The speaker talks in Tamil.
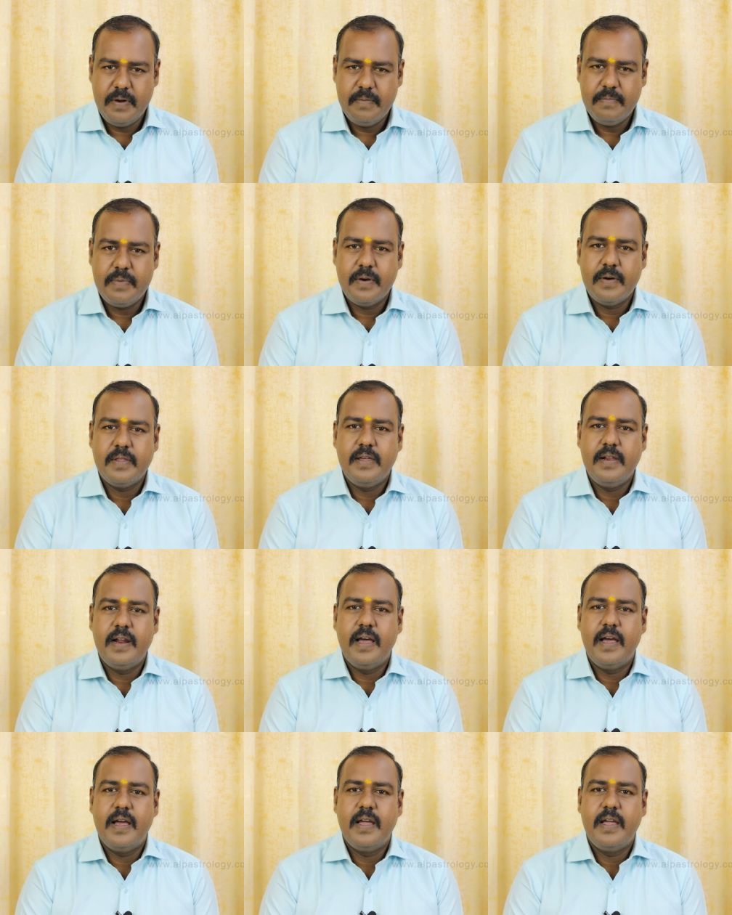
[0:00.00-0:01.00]
பின்பகுதியில்
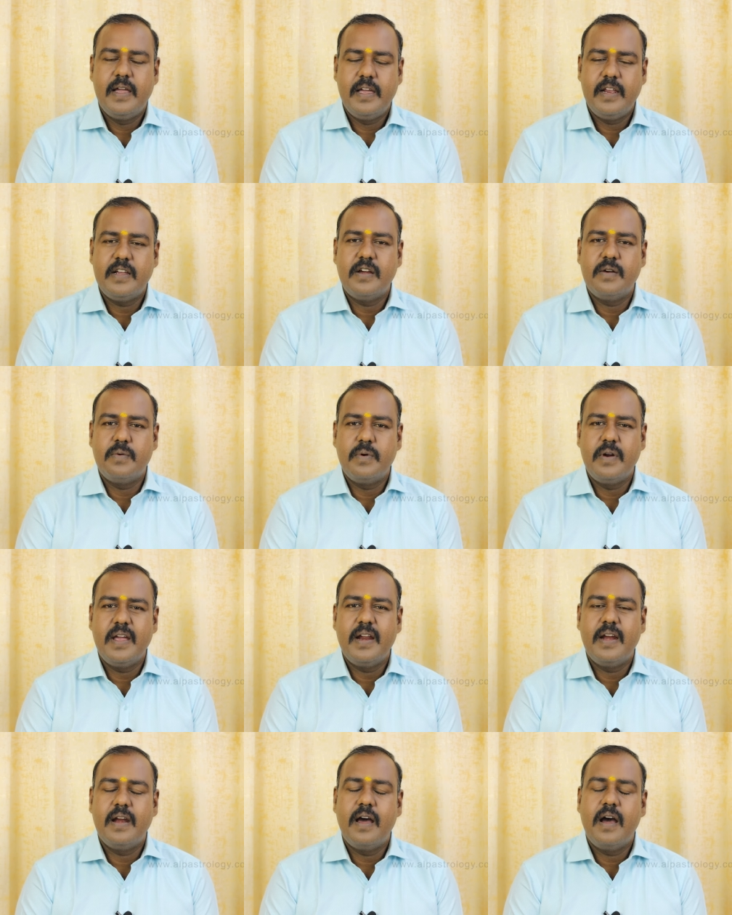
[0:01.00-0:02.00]
இருக்கக்கூடிய
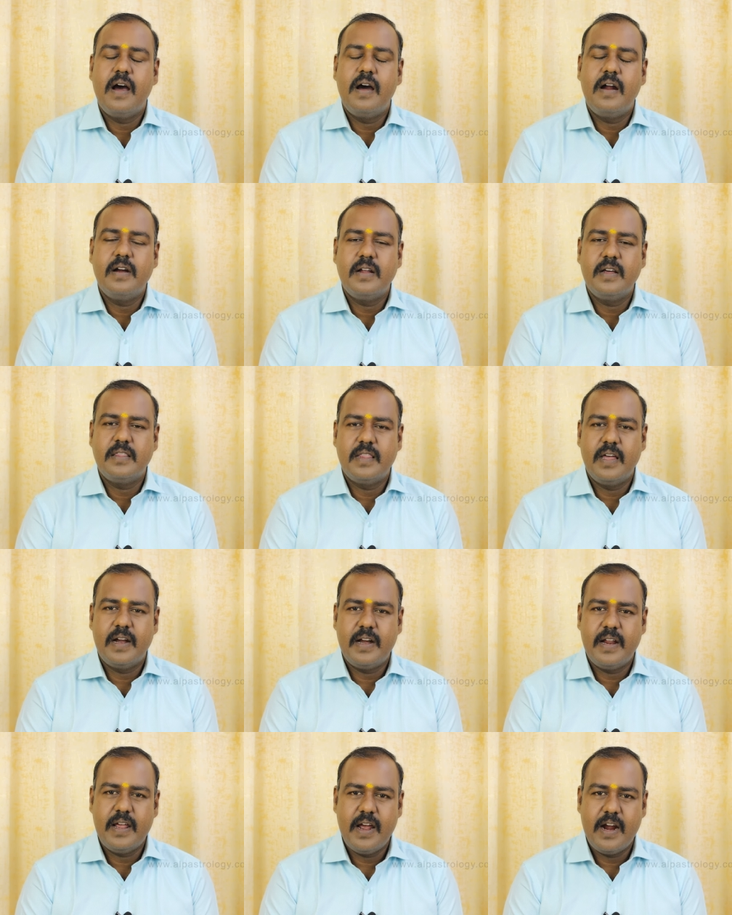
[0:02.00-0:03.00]
நான்கு
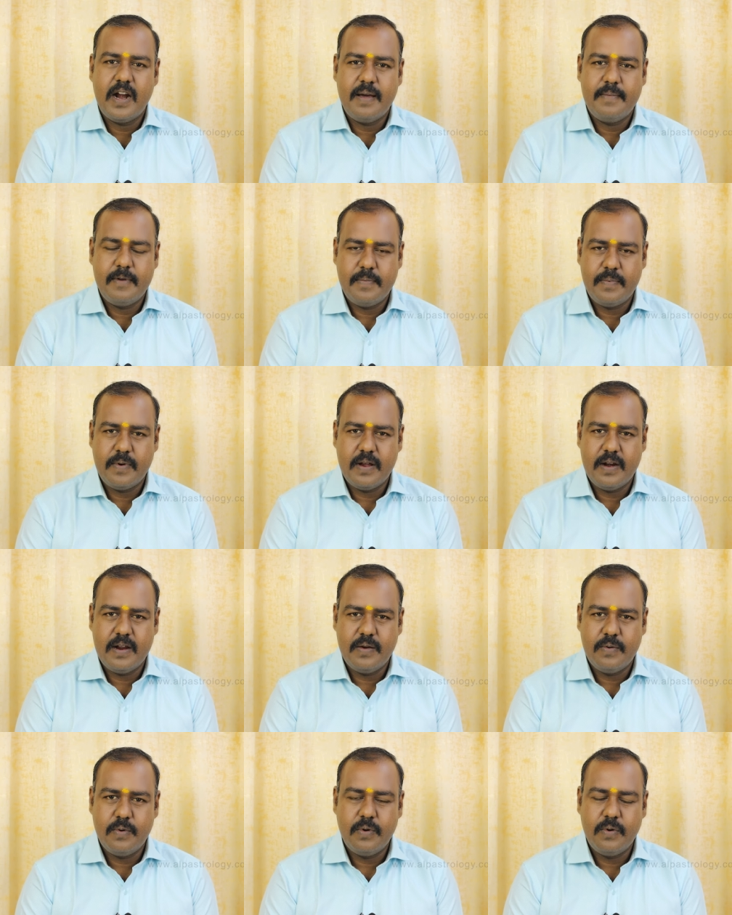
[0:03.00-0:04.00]
தட்டையான அமைப்புகள்
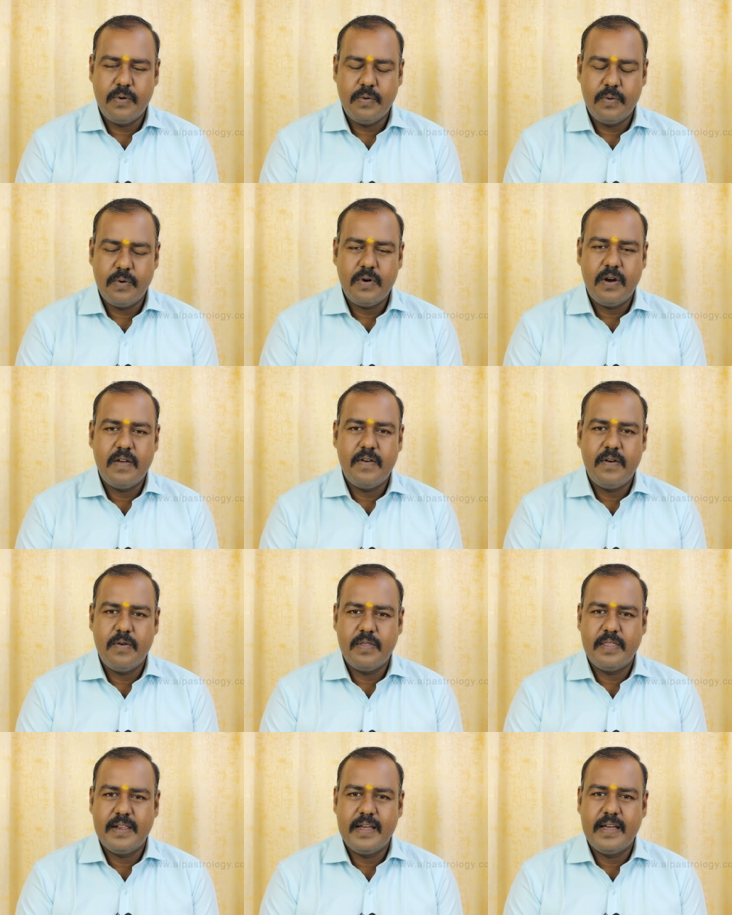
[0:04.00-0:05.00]
ஒரு உருளை
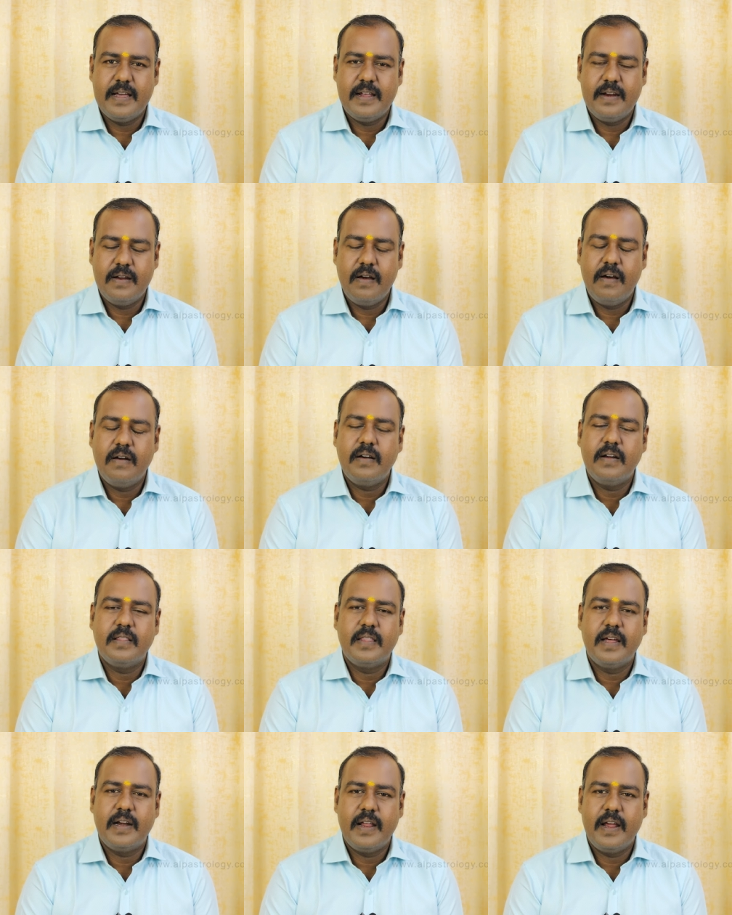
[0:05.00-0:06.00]
வடிவத்தில் நான்கு
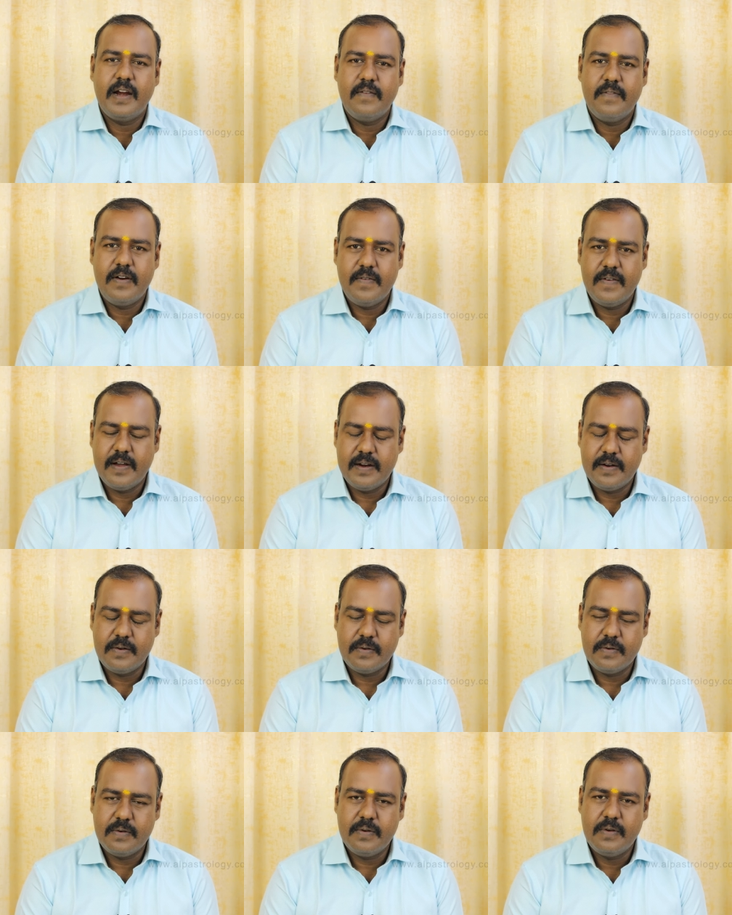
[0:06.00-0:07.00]
தட்டையான வடிவங்கள்
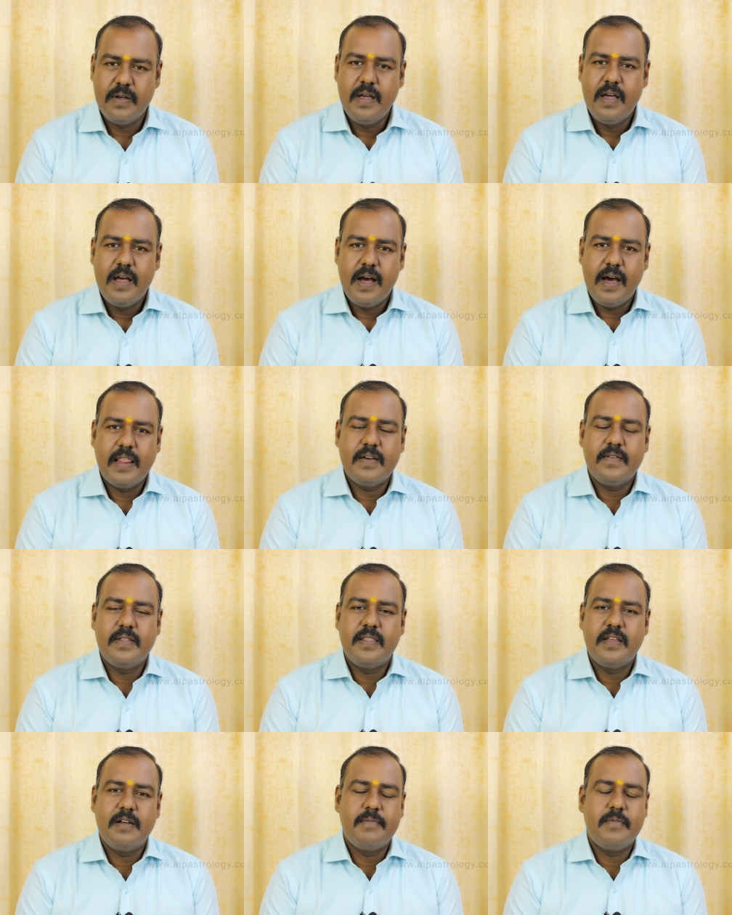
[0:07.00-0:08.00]
இருக்கும் அதை
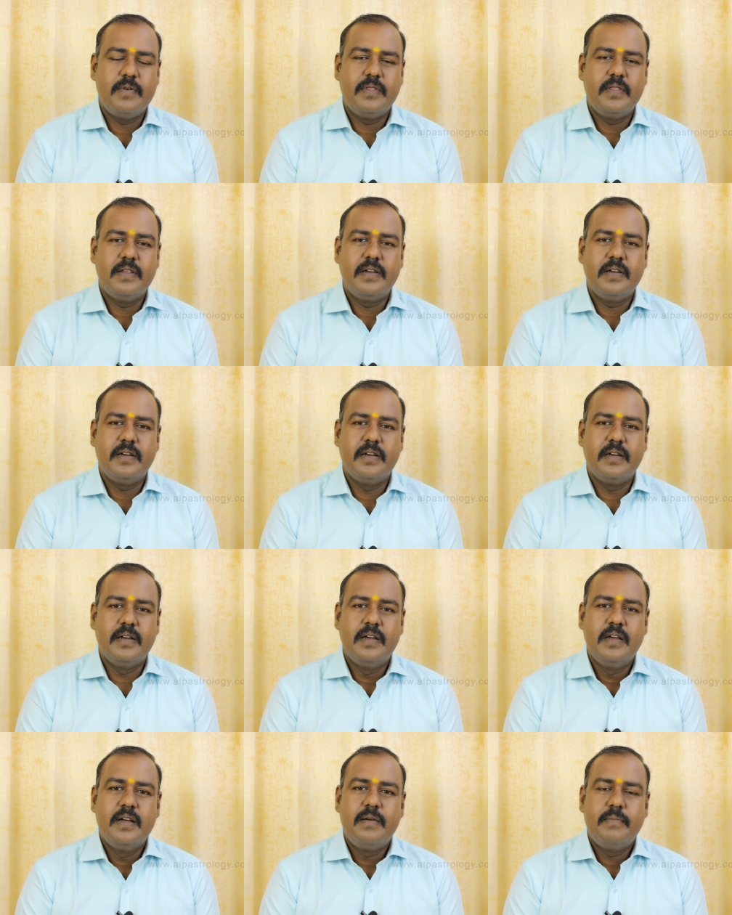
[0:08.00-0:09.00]
வந்து நம்ம வந்து
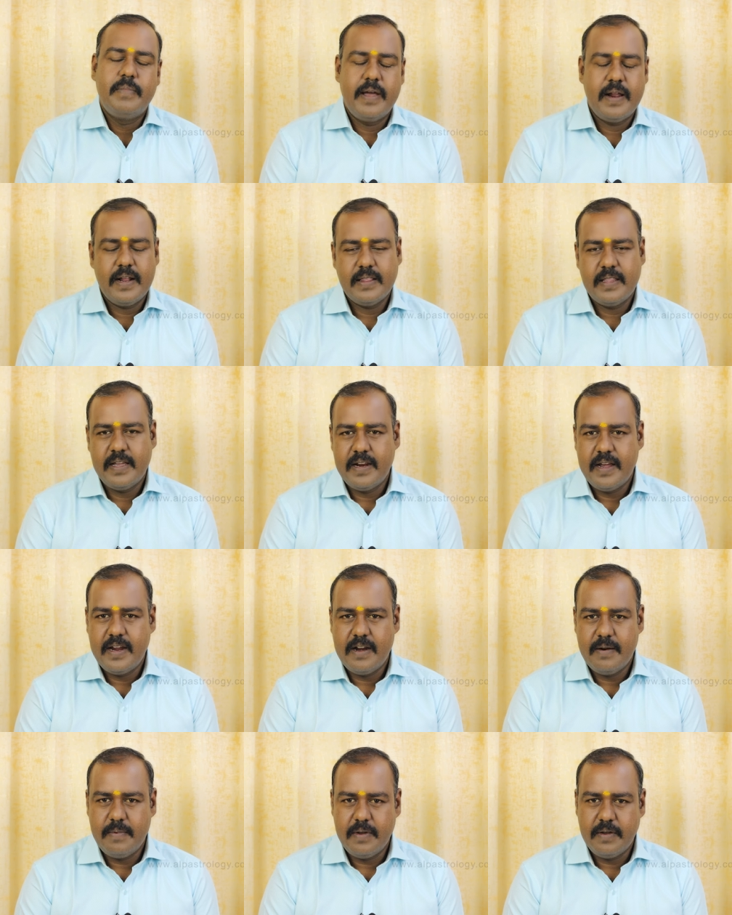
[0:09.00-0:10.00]
பேரா
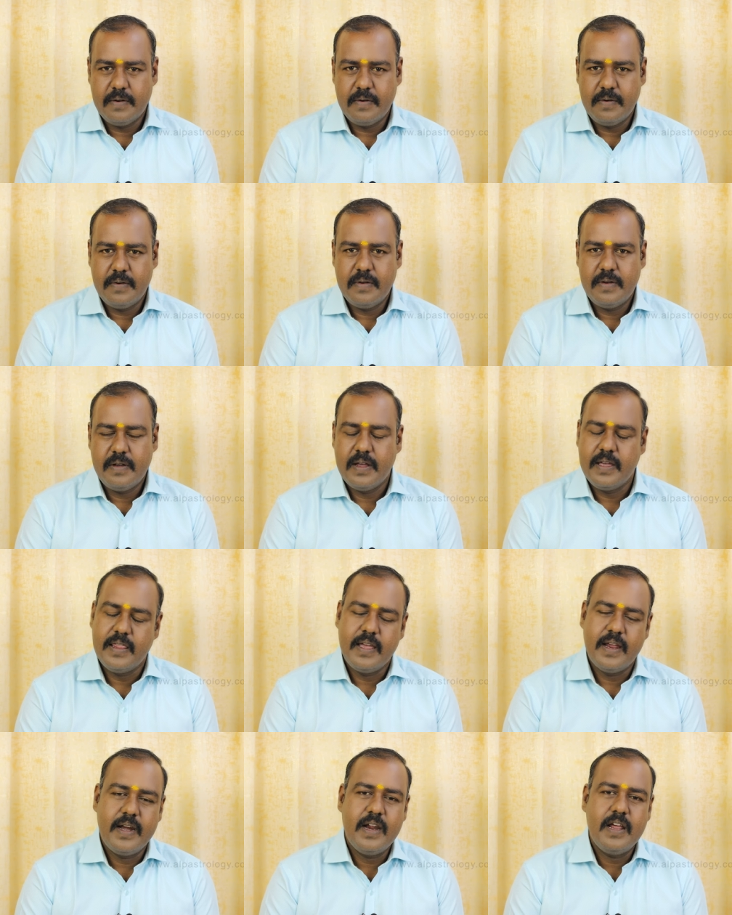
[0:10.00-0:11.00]
தைராய்டு அப்படிங்கிறோம் இது
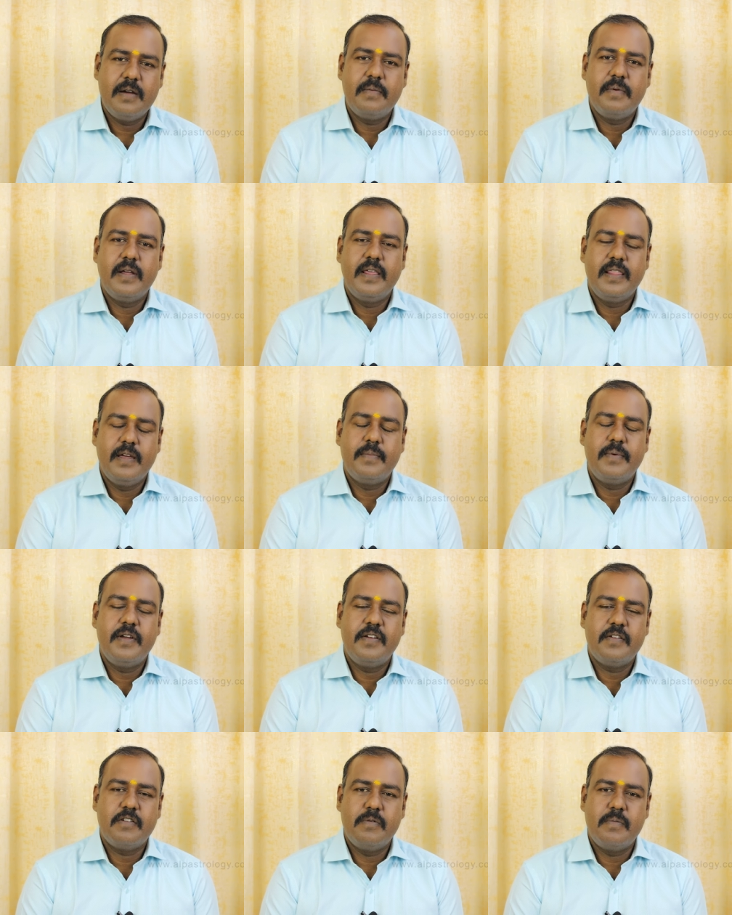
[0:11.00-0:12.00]
என்ன அப்படி இது எப்படி
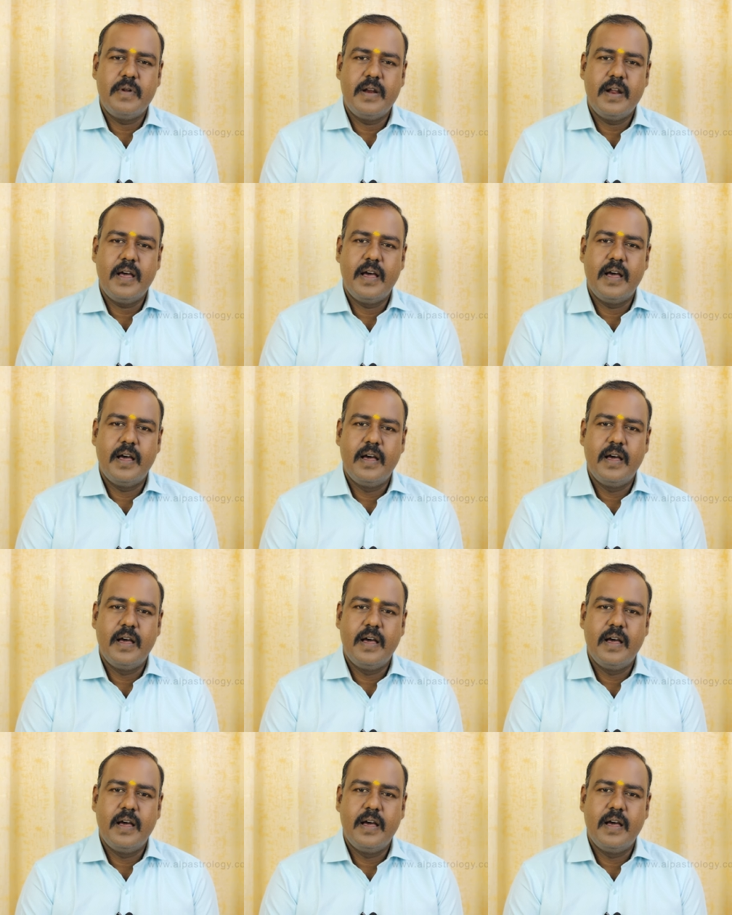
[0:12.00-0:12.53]
இருக்கும் அப்படின்னா